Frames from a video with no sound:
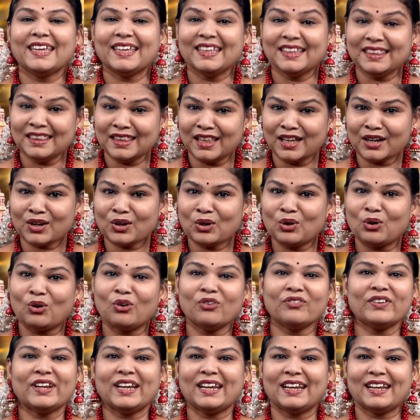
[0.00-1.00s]
இந்த
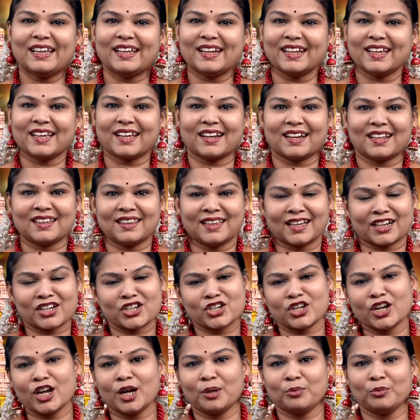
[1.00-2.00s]
கோவிலில் இருக்கிற
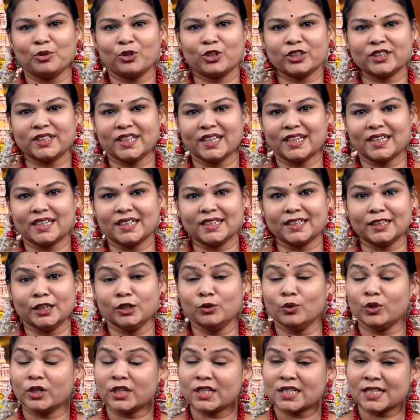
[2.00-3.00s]
தட்சிணாமூர்த்திக்கு
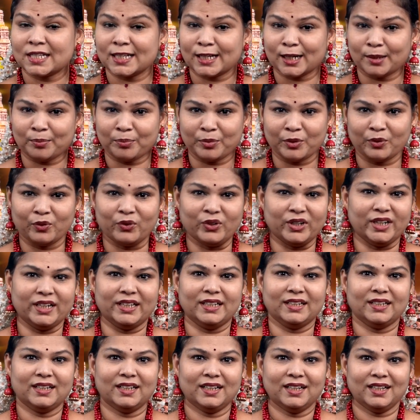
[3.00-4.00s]
ஒரு சிறப்பு
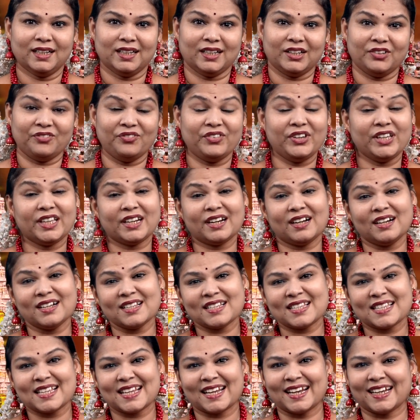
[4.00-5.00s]
உண்டு
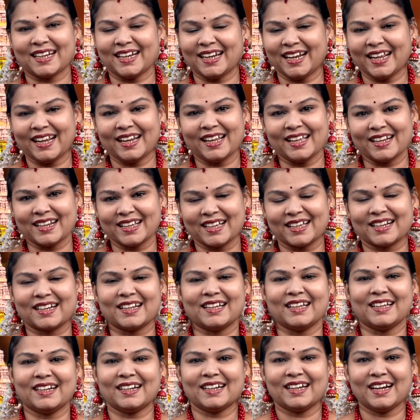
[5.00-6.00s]
வீராசன நிலையில்
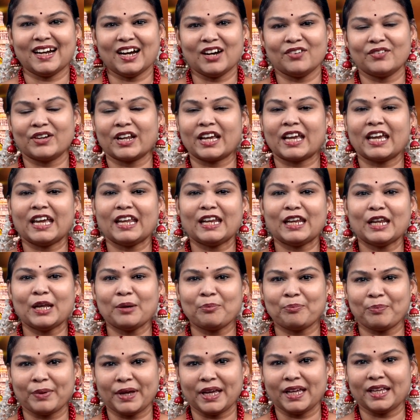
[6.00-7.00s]
இருக்கிறார் அவருக்கு என்ன
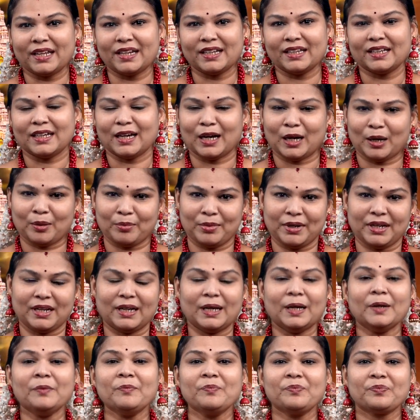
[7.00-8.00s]
பேர்
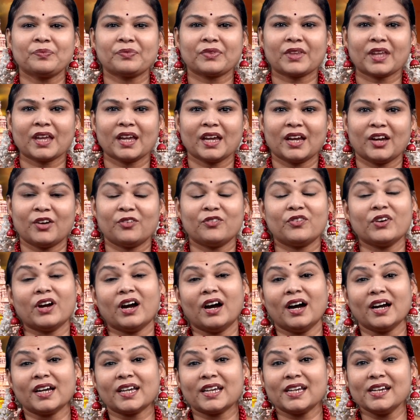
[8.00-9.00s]
அப்படின்னா
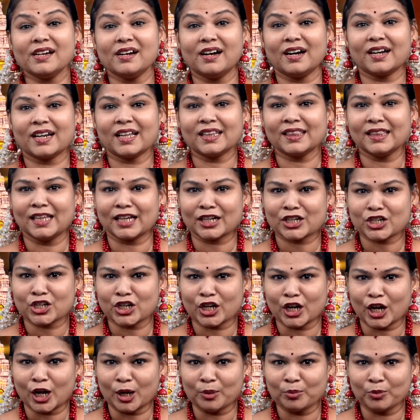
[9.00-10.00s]
வியாக்கியான
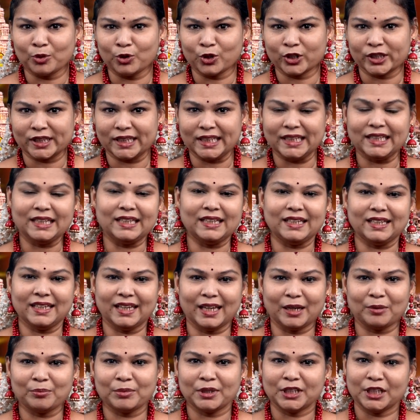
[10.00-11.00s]
தட்சிணாமூர்த்தி
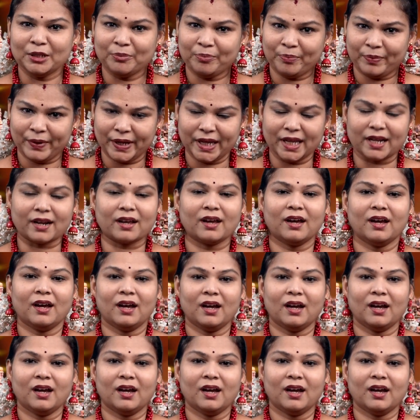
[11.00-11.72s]
என்பது பெயர்